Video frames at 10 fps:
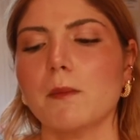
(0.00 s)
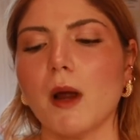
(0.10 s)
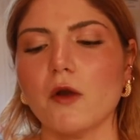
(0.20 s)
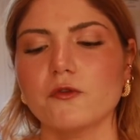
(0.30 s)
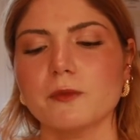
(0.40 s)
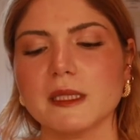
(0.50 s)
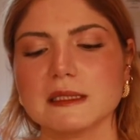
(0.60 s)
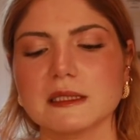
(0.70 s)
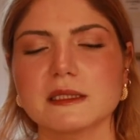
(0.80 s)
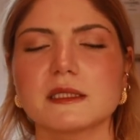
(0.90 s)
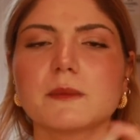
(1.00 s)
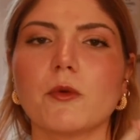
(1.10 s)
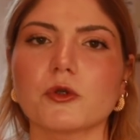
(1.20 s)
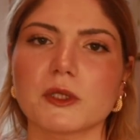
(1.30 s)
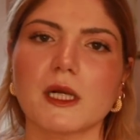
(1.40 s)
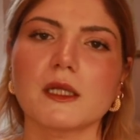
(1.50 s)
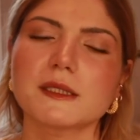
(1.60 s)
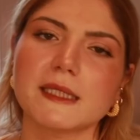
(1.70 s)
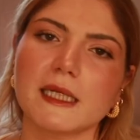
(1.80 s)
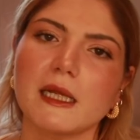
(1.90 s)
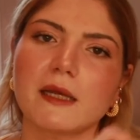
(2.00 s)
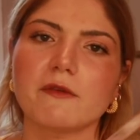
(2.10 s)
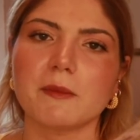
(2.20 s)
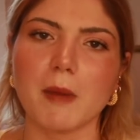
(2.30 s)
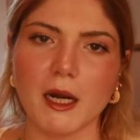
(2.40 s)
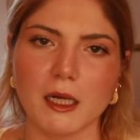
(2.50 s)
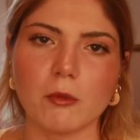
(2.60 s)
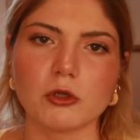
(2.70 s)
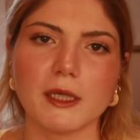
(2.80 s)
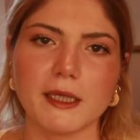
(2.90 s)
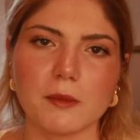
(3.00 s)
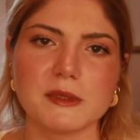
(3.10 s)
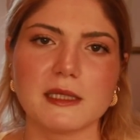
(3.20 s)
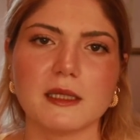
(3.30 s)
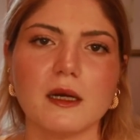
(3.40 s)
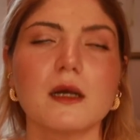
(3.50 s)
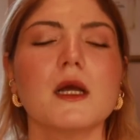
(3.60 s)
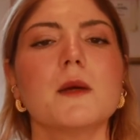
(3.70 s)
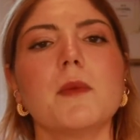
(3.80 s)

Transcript: Parfüm açılışını portakal çiğle ve bergamotla yapsa da